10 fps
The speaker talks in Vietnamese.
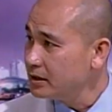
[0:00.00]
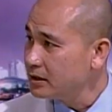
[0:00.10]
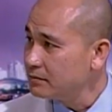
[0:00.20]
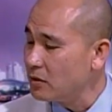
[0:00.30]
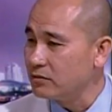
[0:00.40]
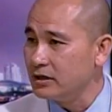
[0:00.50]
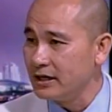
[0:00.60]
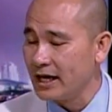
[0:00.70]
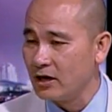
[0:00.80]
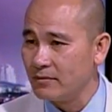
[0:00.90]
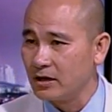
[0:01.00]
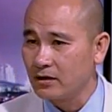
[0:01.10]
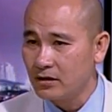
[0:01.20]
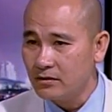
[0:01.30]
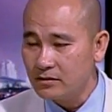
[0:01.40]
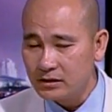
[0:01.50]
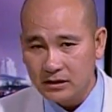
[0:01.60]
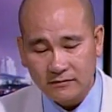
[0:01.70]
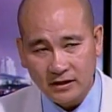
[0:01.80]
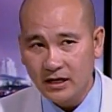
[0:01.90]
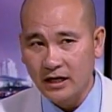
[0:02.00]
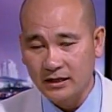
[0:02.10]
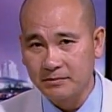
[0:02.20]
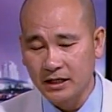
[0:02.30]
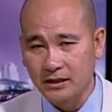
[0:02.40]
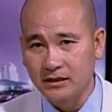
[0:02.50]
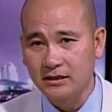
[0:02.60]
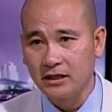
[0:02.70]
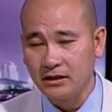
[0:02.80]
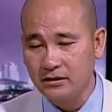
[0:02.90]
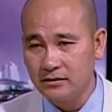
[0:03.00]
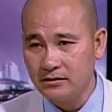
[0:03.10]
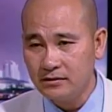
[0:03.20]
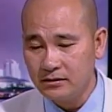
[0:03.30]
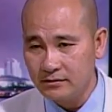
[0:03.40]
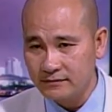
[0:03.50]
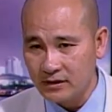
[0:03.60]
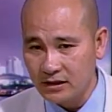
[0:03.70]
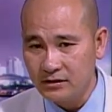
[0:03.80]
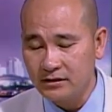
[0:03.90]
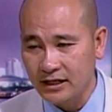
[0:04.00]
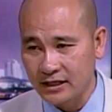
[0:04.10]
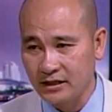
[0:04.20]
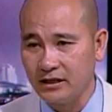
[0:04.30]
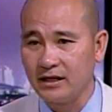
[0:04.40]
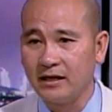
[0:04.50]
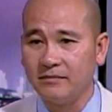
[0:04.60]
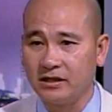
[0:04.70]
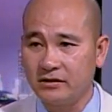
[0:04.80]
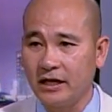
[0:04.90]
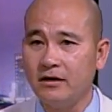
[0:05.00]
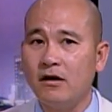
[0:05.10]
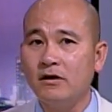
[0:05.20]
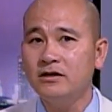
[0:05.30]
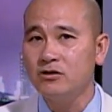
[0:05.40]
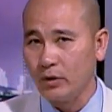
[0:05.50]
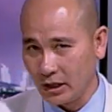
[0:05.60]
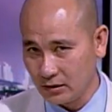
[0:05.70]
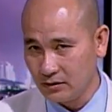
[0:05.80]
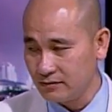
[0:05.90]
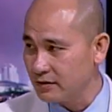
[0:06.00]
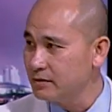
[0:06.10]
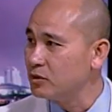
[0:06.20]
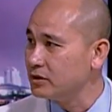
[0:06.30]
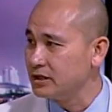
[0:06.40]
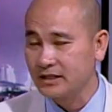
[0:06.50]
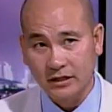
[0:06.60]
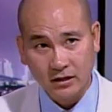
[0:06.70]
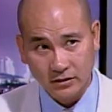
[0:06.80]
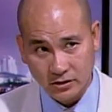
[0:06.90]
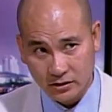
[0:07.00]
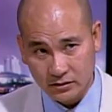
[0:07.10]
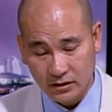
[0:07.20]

Dạ. Một người nào mà có vấn đề tâm thần á, thì cứ tới người này thì là mình có thể nói chuyện với một người psychologist.